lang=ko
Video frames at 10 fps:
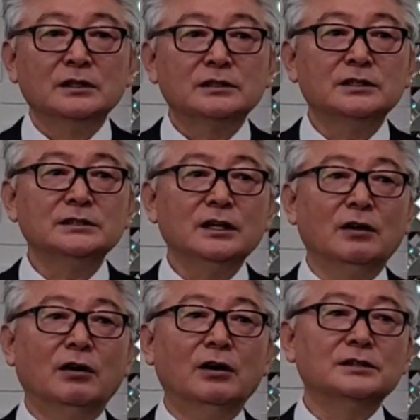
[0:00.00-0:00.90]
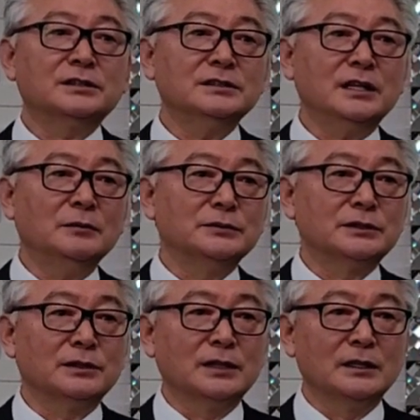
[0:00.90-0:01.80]
그런데 어떤
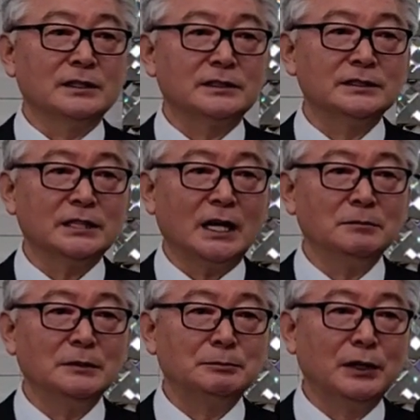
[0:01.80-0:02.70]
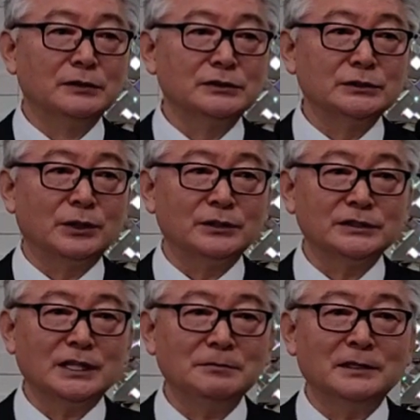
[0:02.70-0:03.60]
때부턴가는 그 사람이 병들고 그
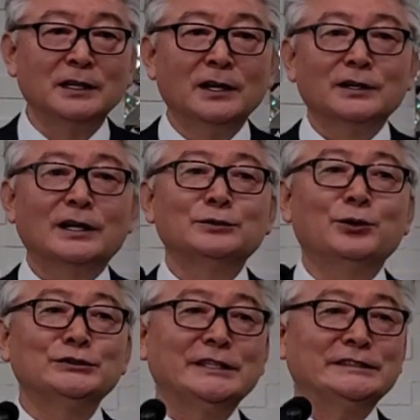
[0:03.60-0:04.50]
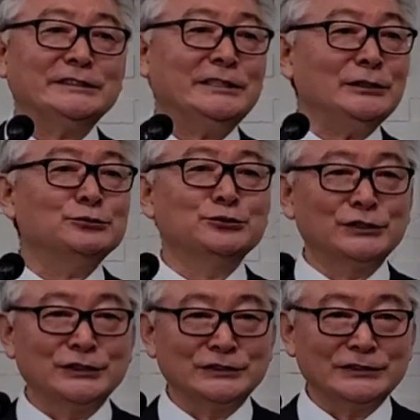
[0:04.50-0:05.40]
사람 가지고 혼자 씩
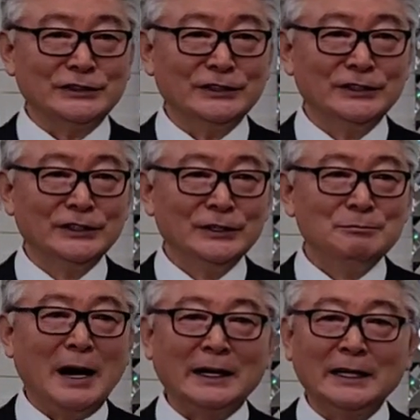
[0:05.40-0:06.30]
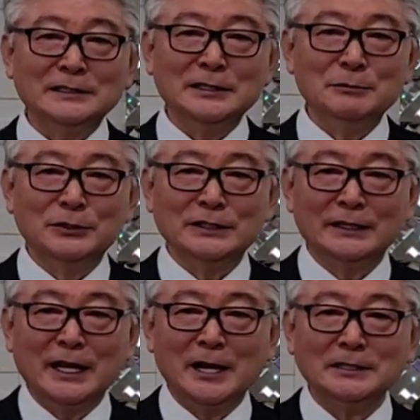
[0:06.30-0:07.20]
웃었어요. 말하는 게 뭐냐.
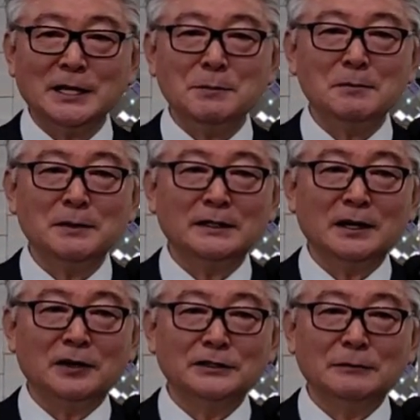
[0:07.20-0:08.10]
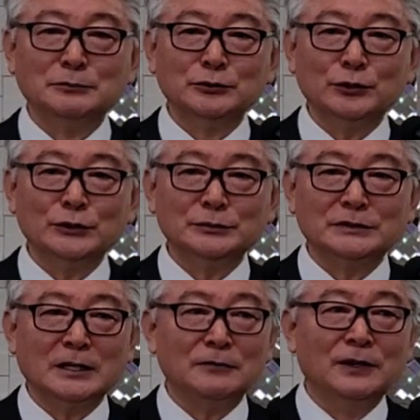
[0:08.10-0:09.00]
내가 새벽마다 거기다 문고리
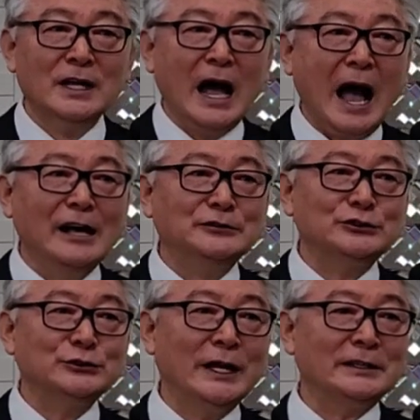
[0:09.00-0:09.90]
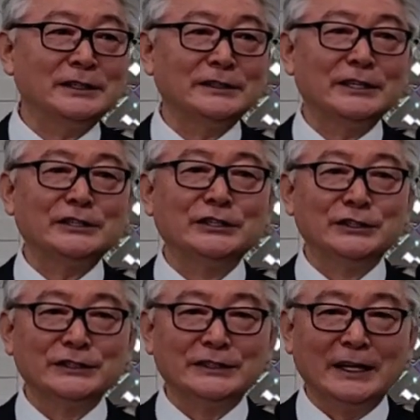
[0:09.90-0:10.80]
붙잡고 안수했던 게
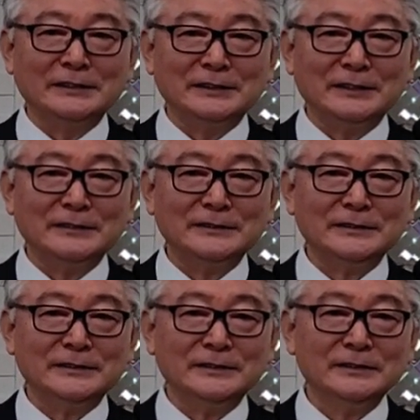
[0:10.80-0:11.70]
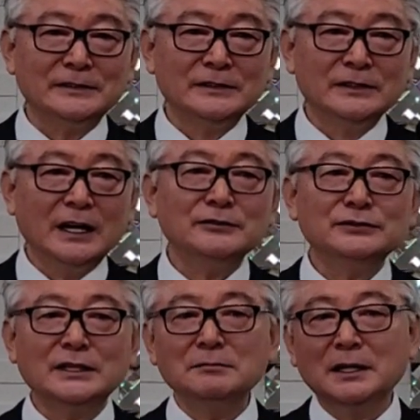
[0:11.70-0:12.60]
기억이 나더라고요.
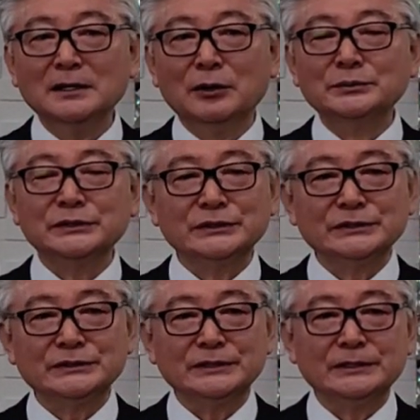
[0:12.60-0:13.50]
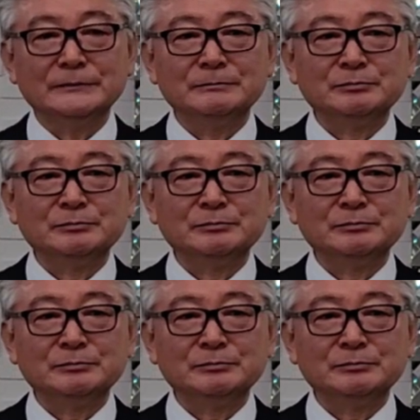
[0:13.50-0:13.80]
한두 달 만에 없어졌어요.